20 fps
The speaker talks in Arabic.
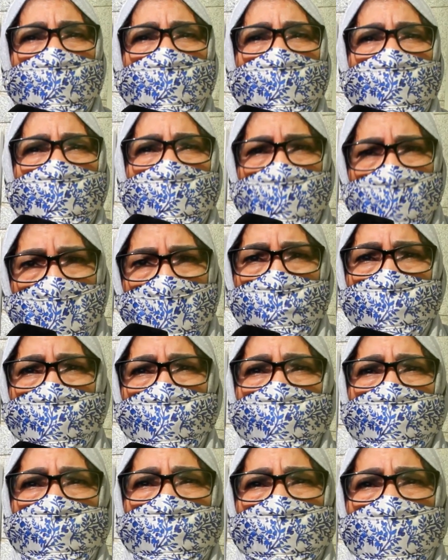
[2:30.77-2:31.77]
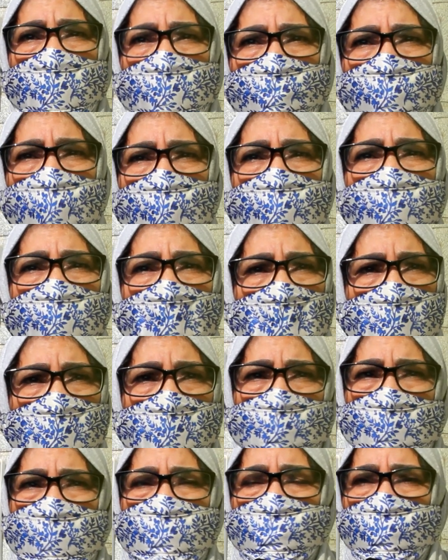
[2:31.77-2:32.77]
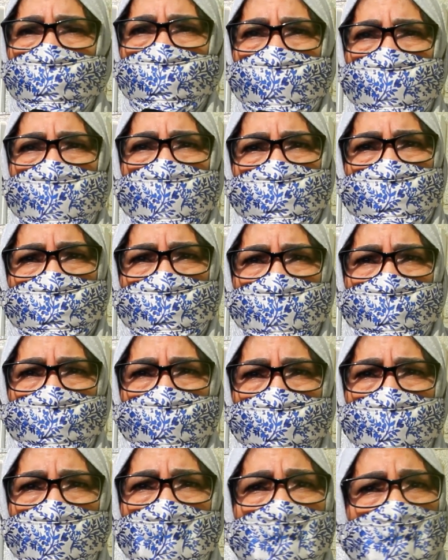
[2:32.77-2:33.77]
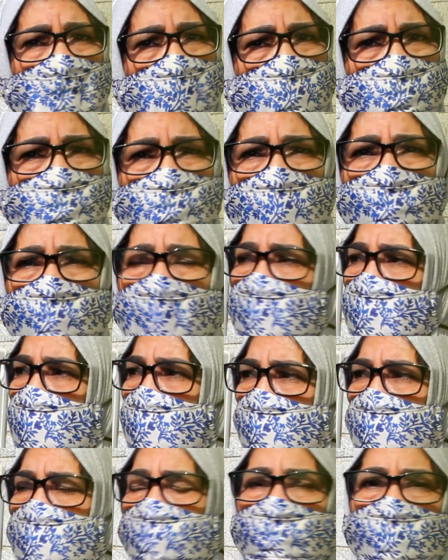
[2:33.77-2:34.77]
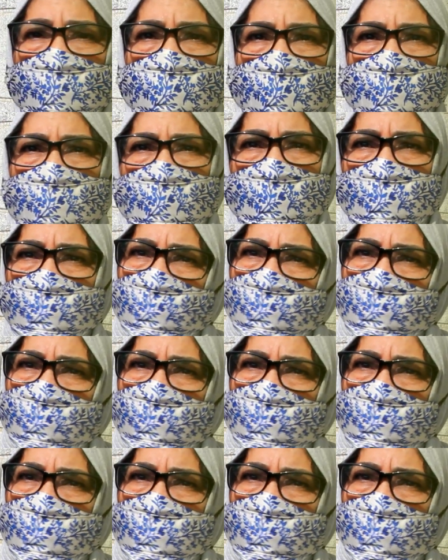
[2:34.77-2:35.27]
لامو ككل لا بريزون شارج ككل خدامه على حقها وطريقه